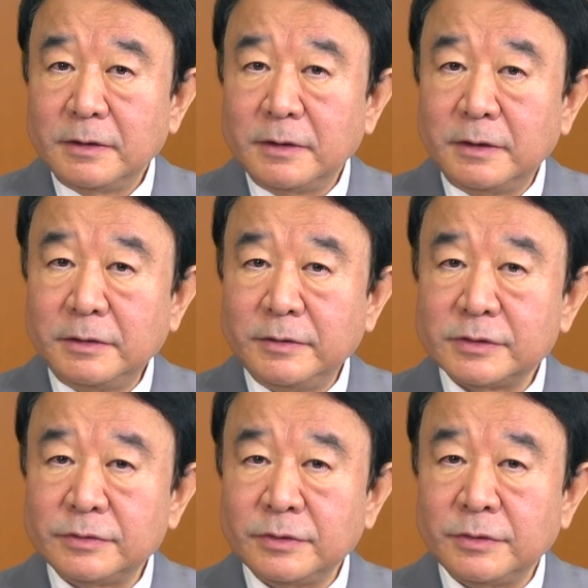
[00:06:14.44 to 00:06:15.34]
あるいは
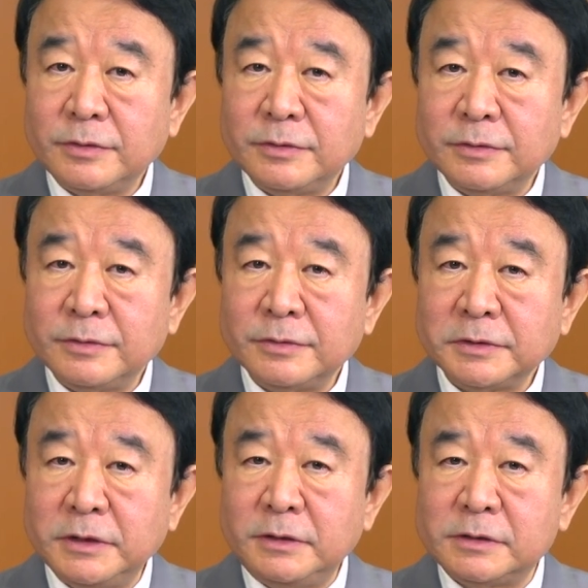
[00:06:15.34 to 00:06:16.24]
その
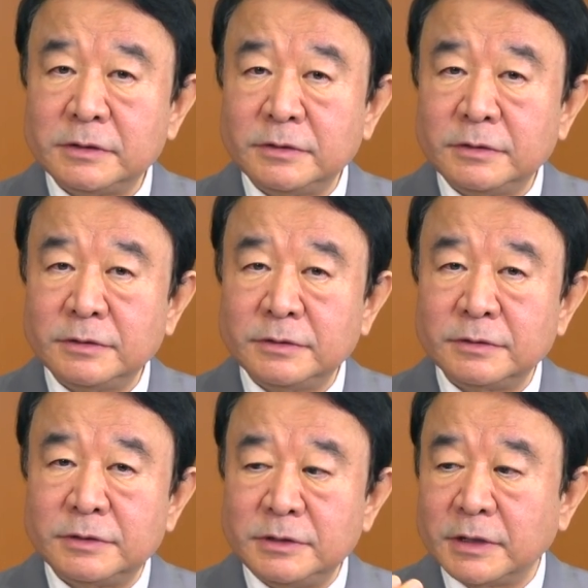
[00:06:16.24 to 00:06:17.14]
技
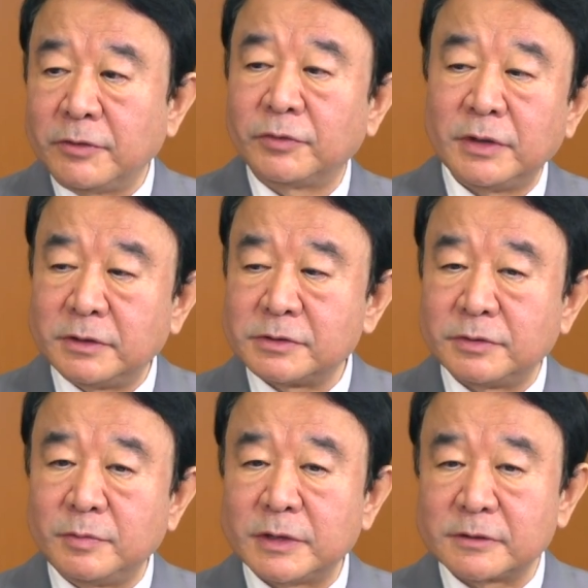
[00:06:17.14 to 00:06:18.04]
術進化をどうやって作
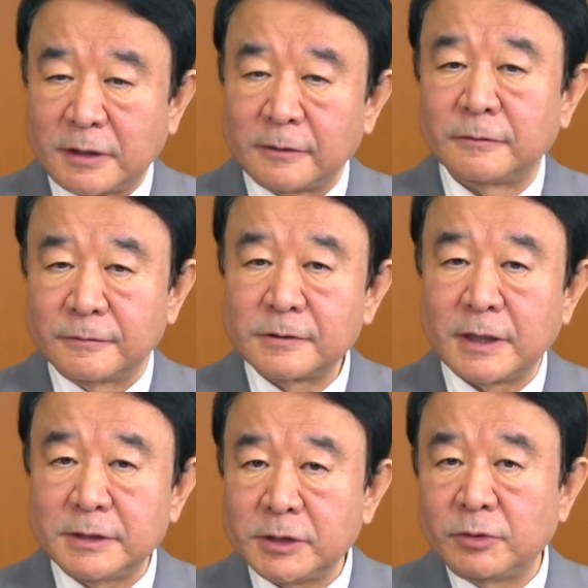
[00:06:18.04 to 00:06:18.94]
りますかと、それか
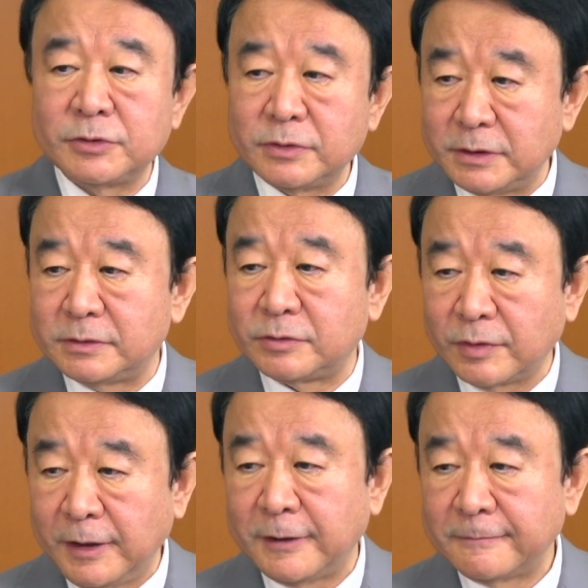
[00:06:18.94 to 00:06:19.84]
ら安全保障技術と
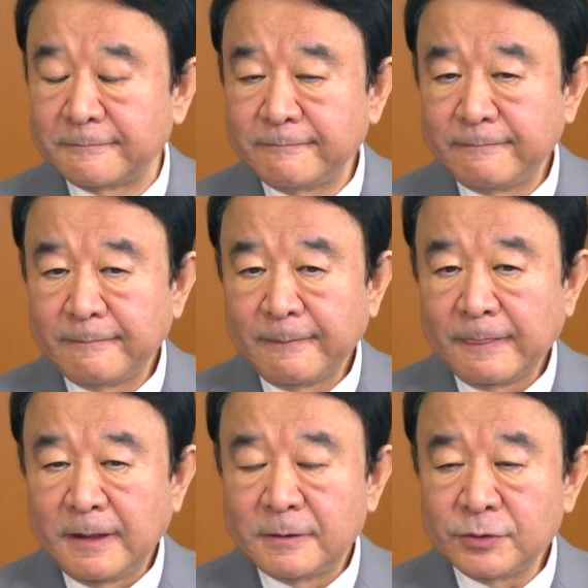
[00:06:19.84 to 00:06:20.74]
か、
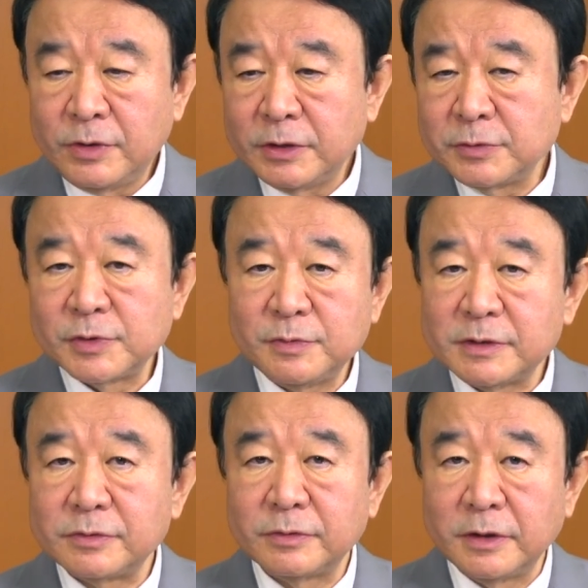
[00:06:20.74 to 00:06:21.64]
そういう話もしま
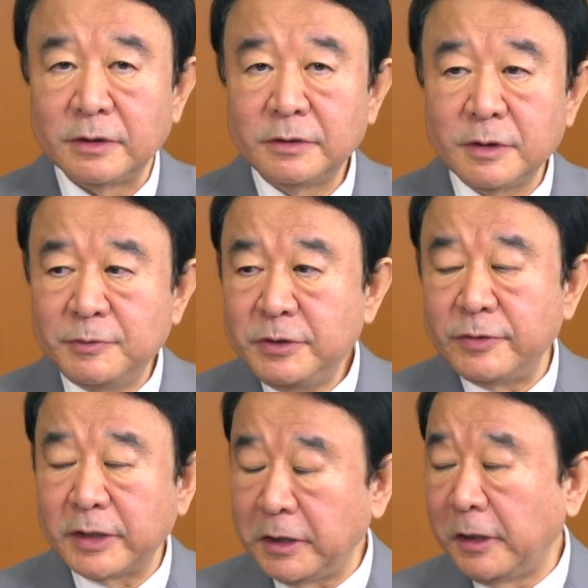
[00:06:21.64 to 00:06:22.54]
すよね。だから分離
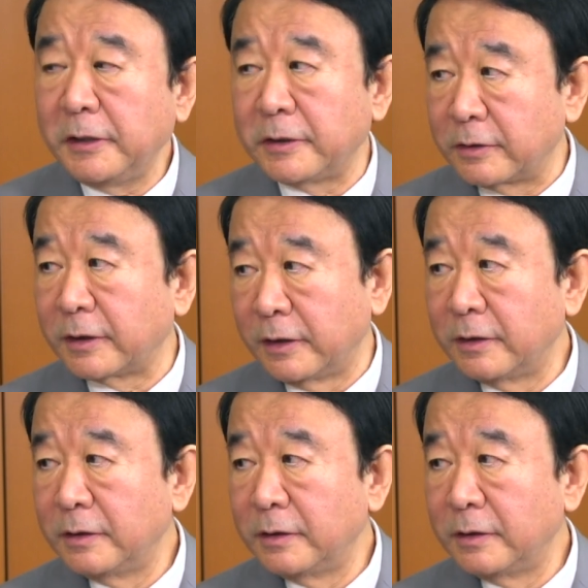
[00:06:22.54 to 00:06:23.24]
を分けられないわけ